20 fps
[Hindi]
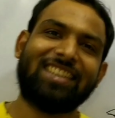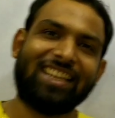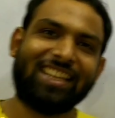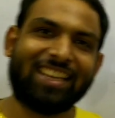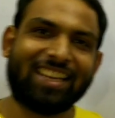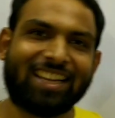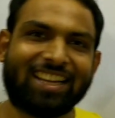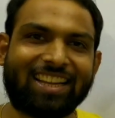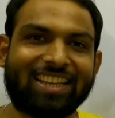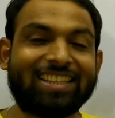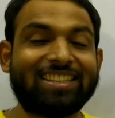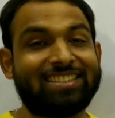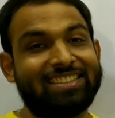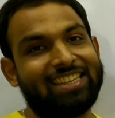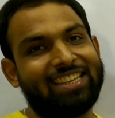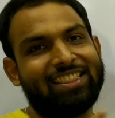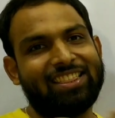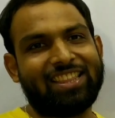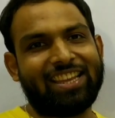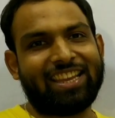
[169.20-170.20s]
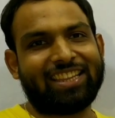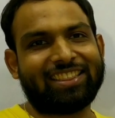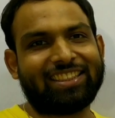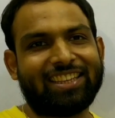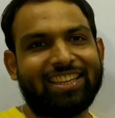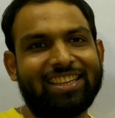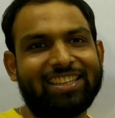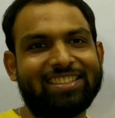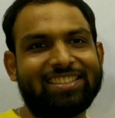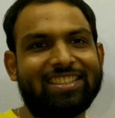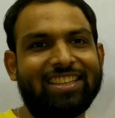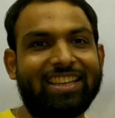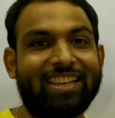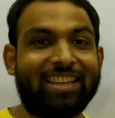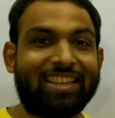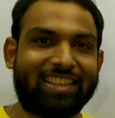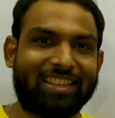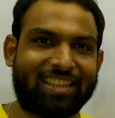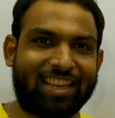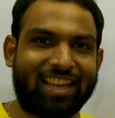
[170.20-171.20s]
चलिए गाइस देखते हैं इसे
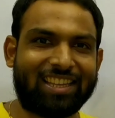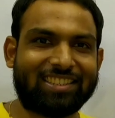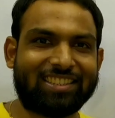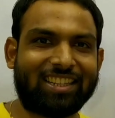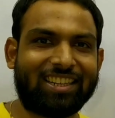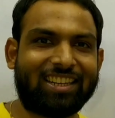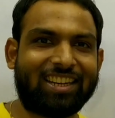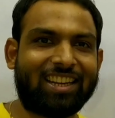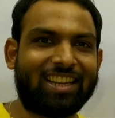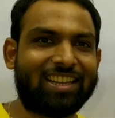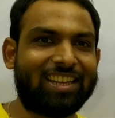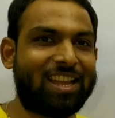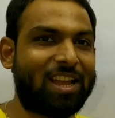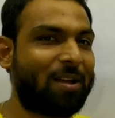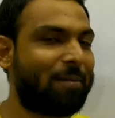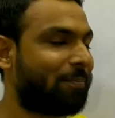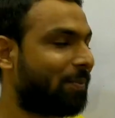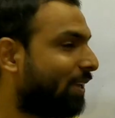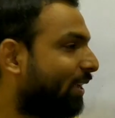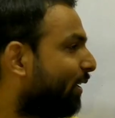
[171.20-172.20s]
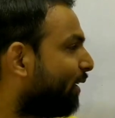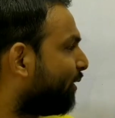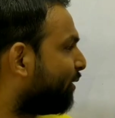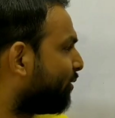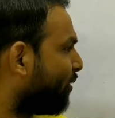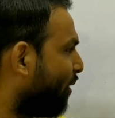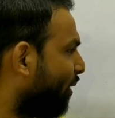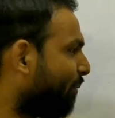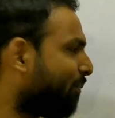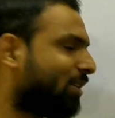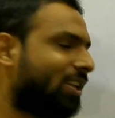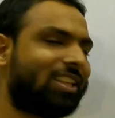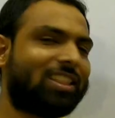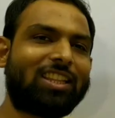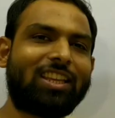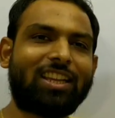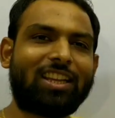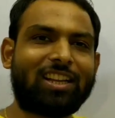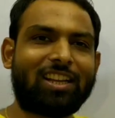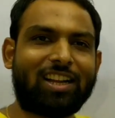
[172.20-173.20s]
क्या चल रहा है यहाँ पे तो हमने
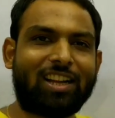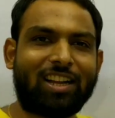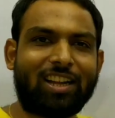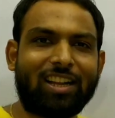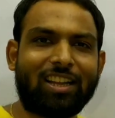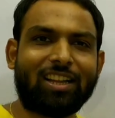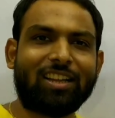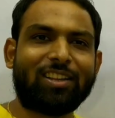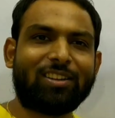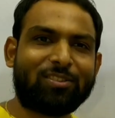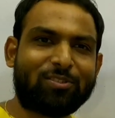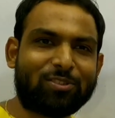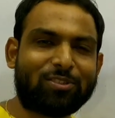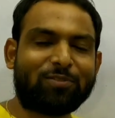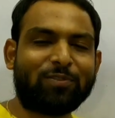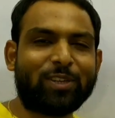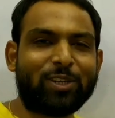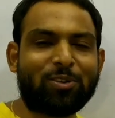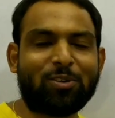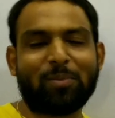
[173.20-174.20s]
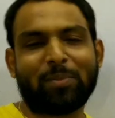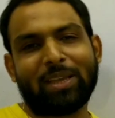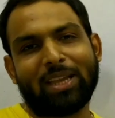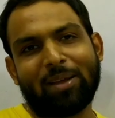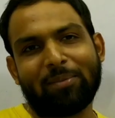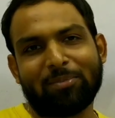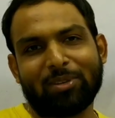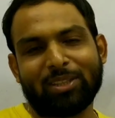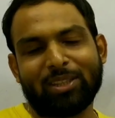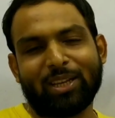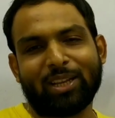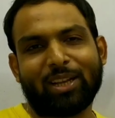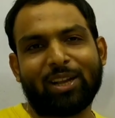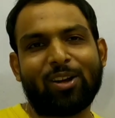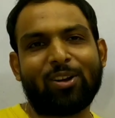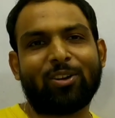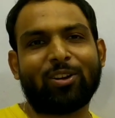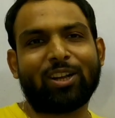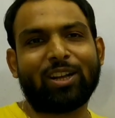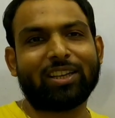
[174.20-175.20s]
देखा उस वीडियो में आपने
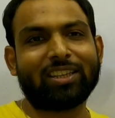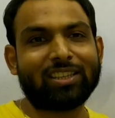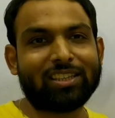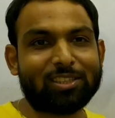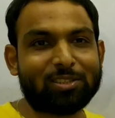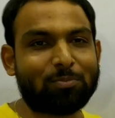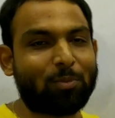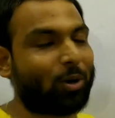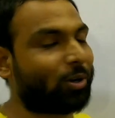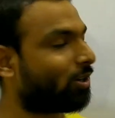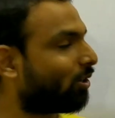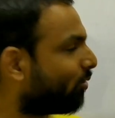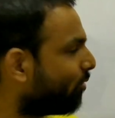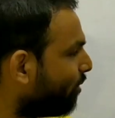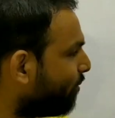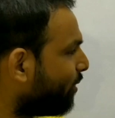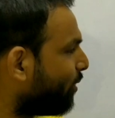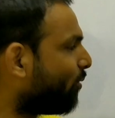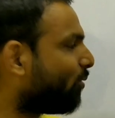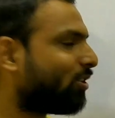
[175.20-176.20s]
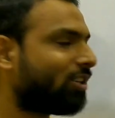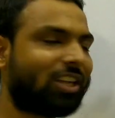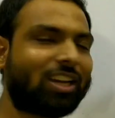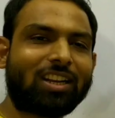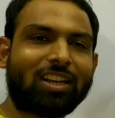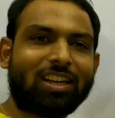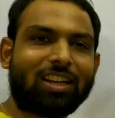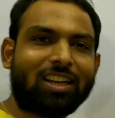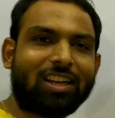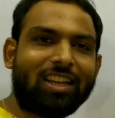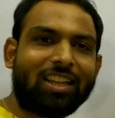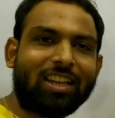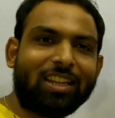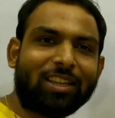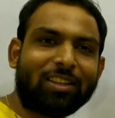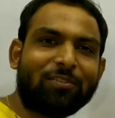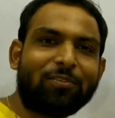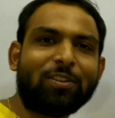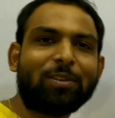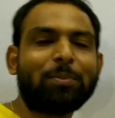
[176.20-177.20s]
देखा होगा कि इस बोतल को हमने उल्टा रखा है
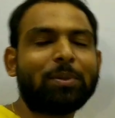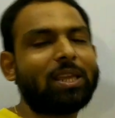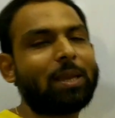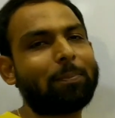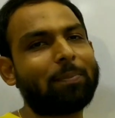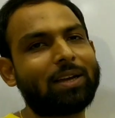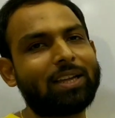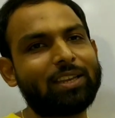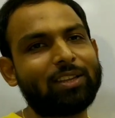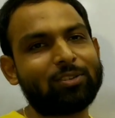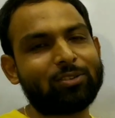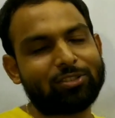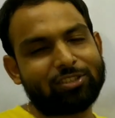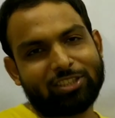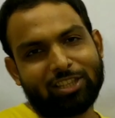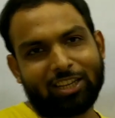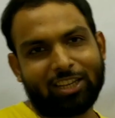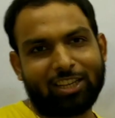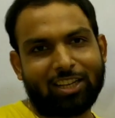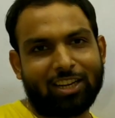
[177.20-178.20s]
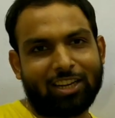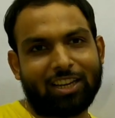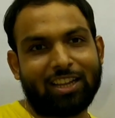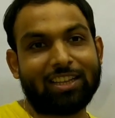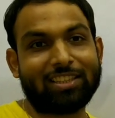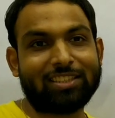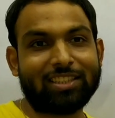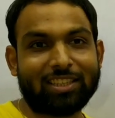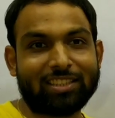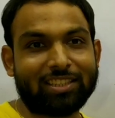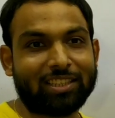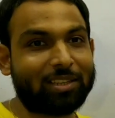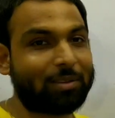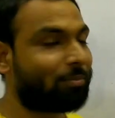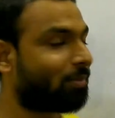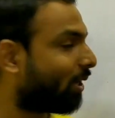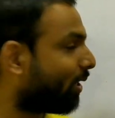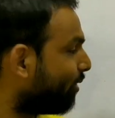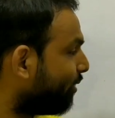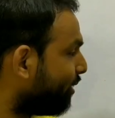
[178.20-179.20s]
लेकिन फिर भी ये पानी को सक कर रहा है जैसे कि
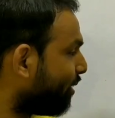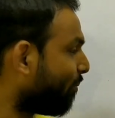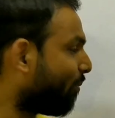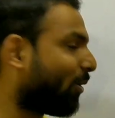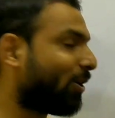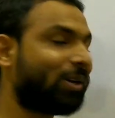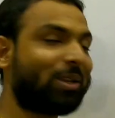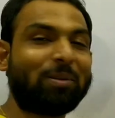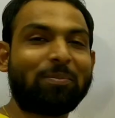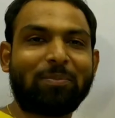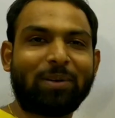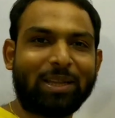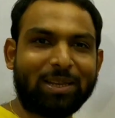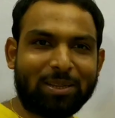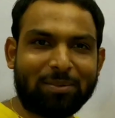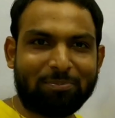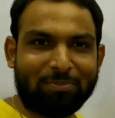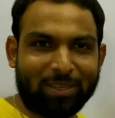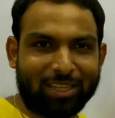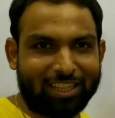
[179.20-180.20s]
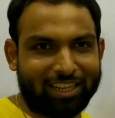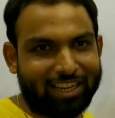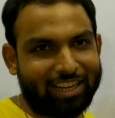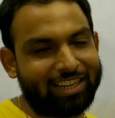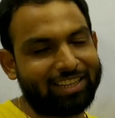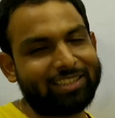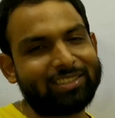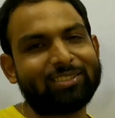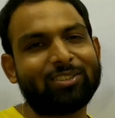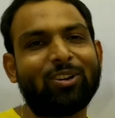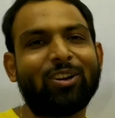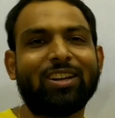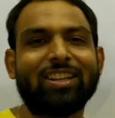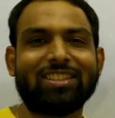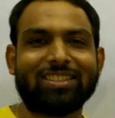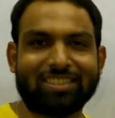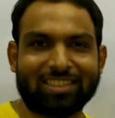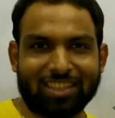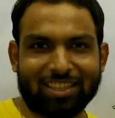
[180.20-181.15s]
मान लो ये बोतल पानी पी रहा है इट इज कॉल्ड